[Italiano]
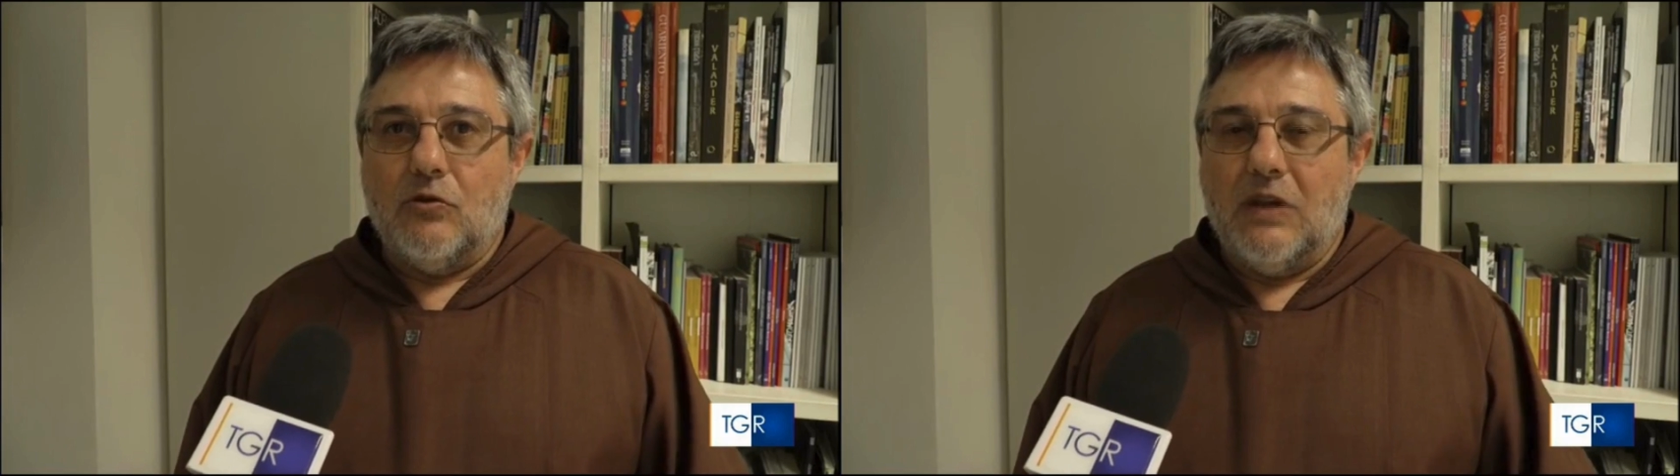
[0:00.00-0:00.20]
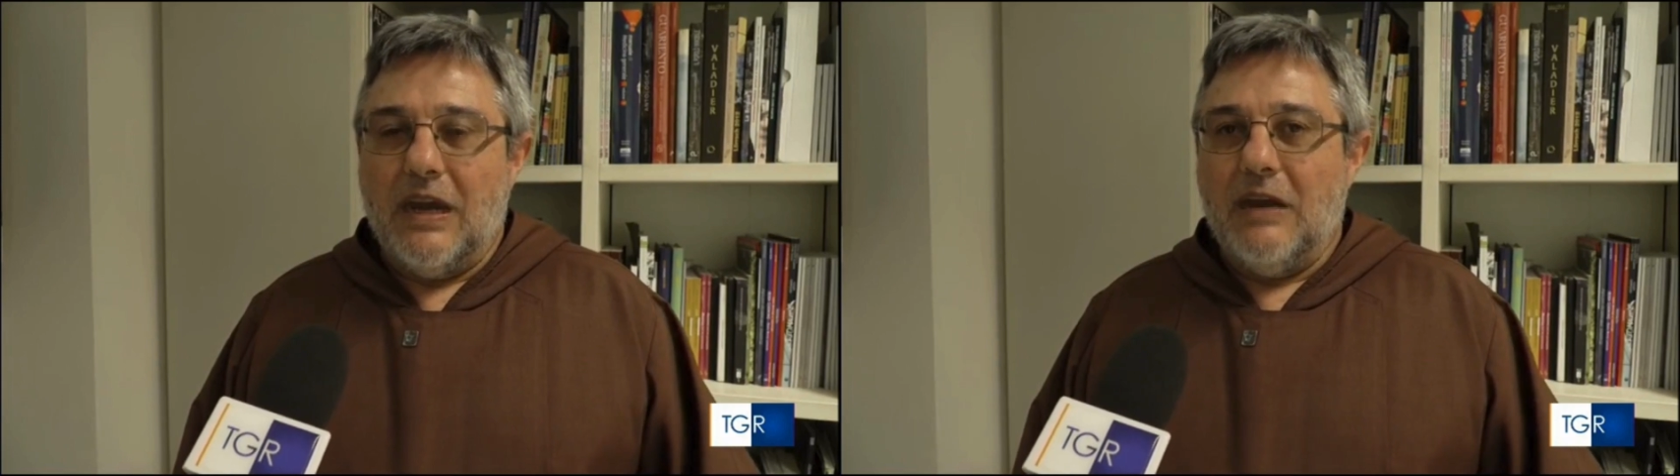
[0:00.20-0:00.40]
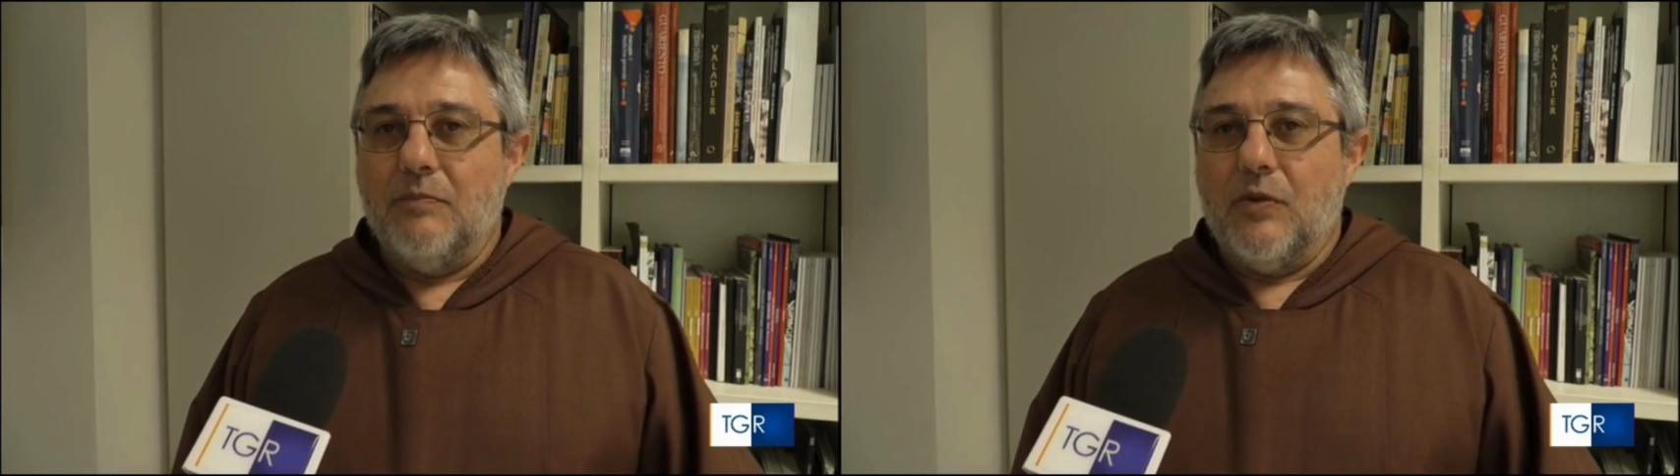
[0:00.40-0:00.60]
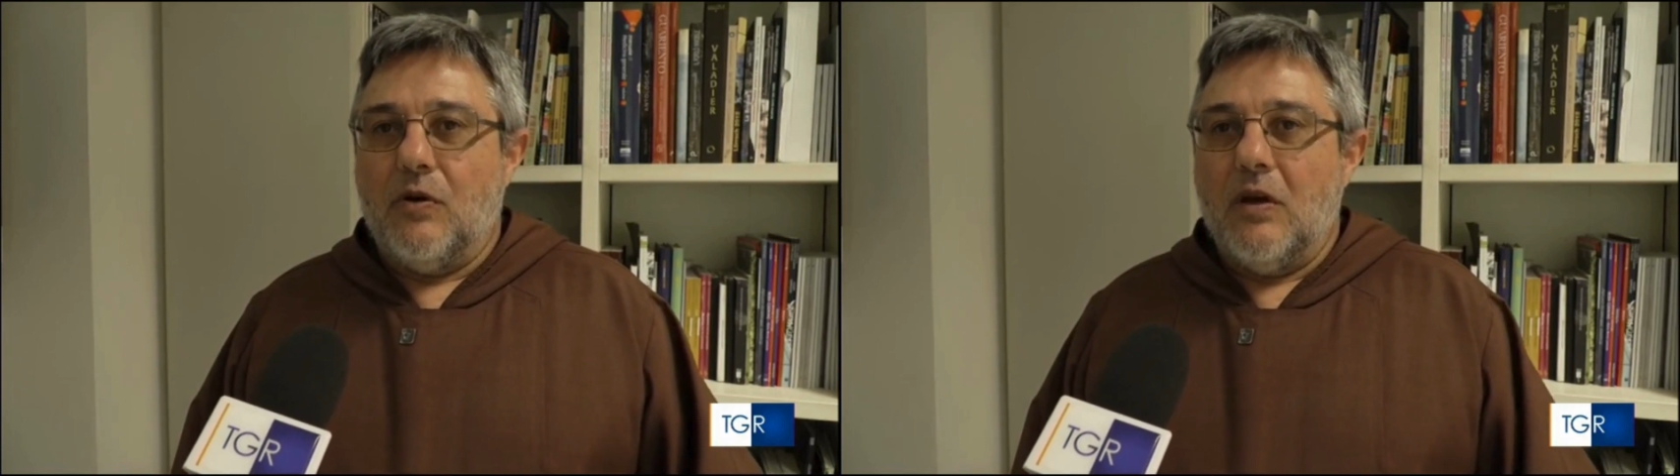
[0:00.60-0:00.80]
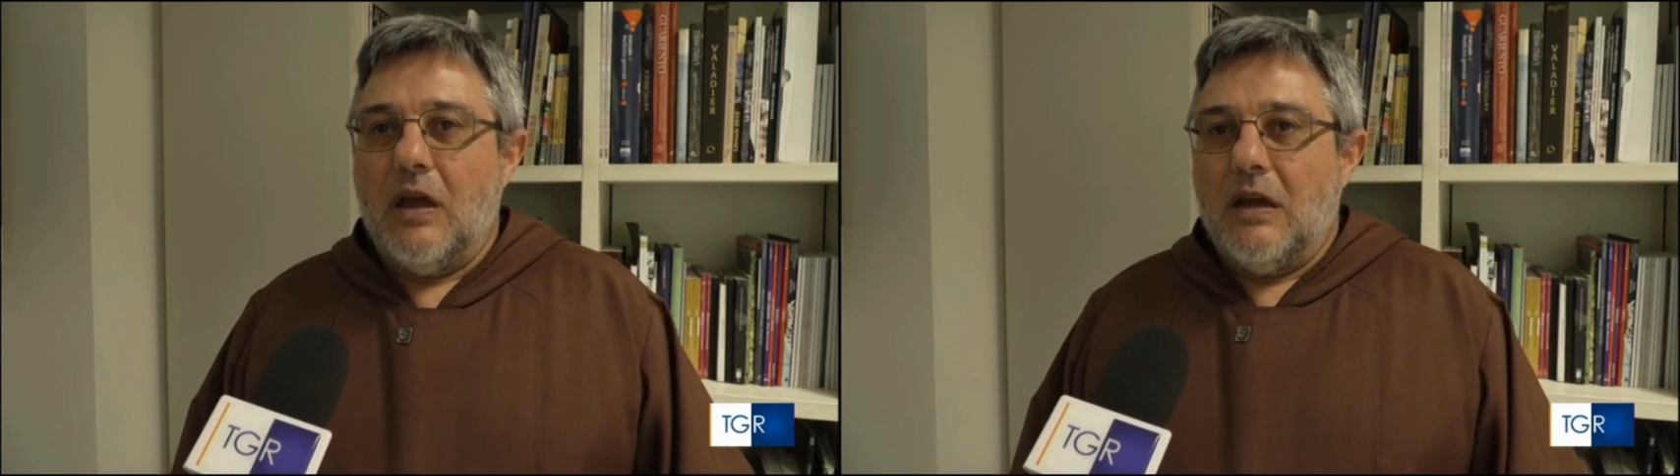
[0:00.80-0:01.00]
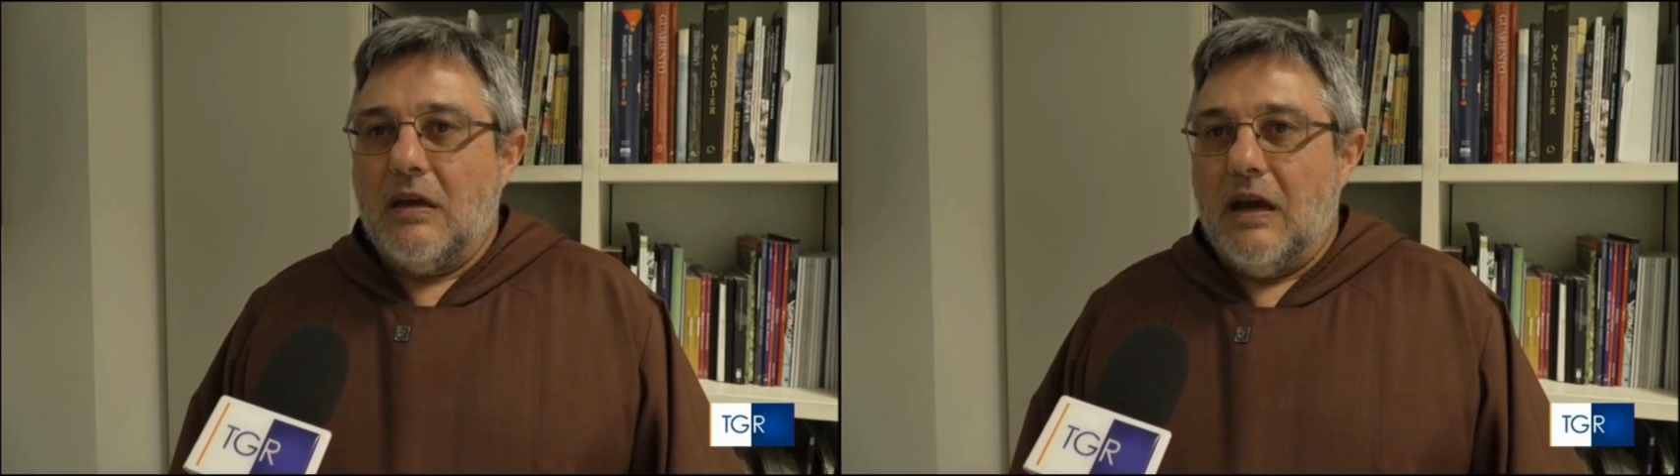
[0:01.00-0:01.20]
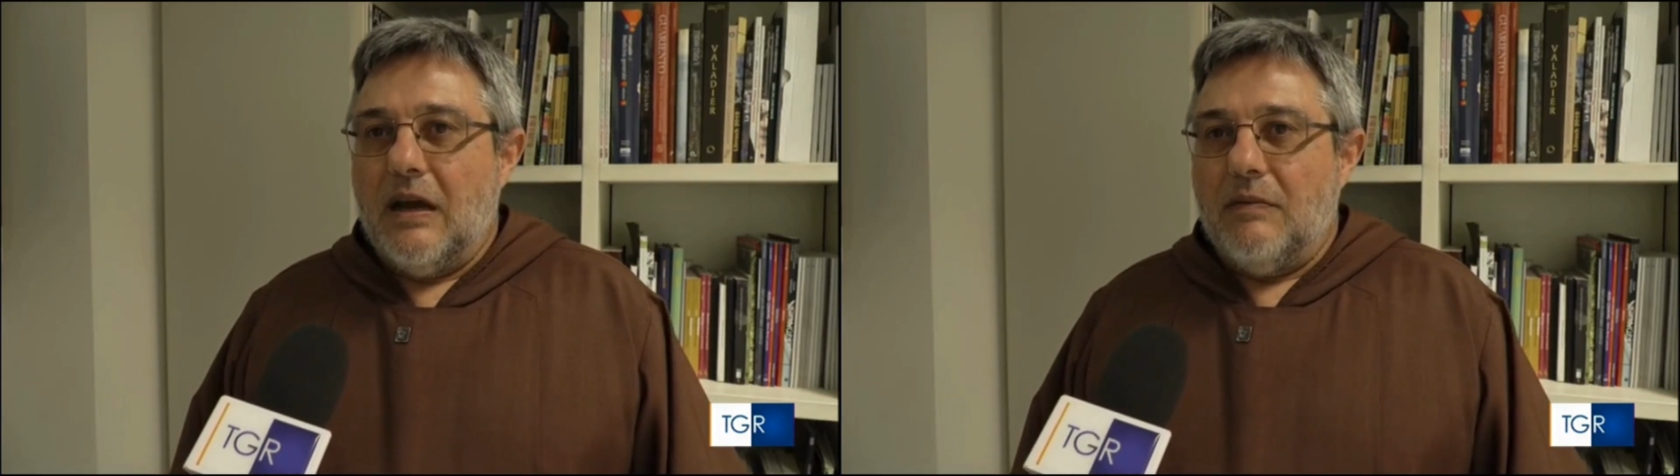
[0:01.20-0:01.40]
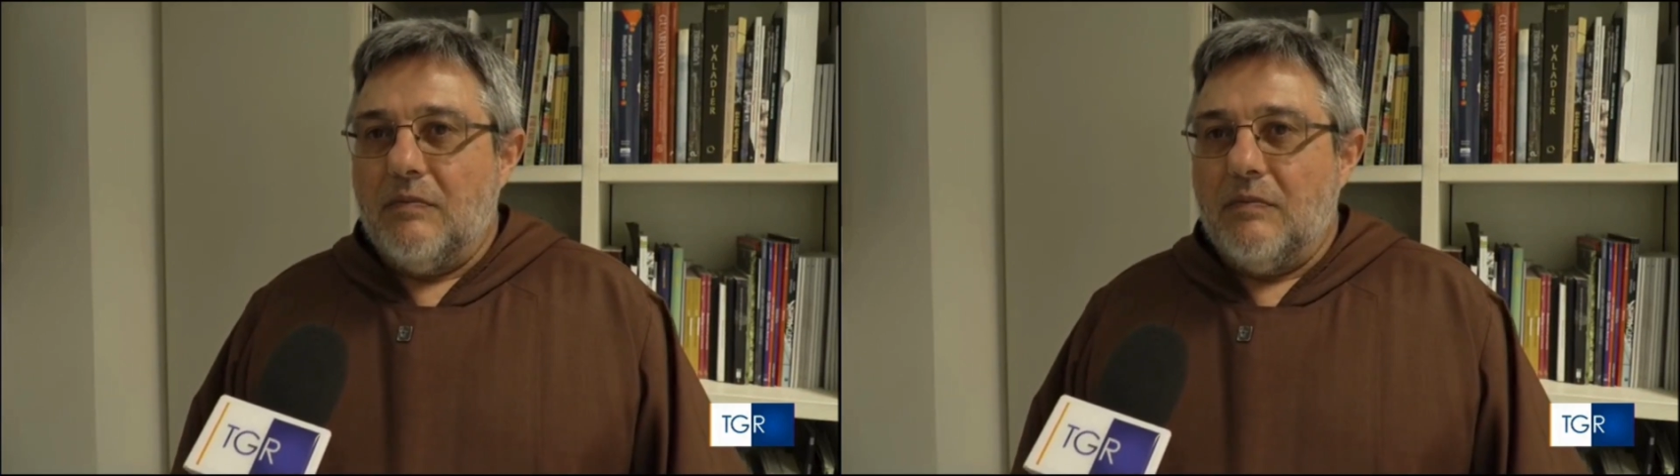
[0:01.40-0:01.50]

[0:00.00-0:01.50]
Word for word: tempo. Eh,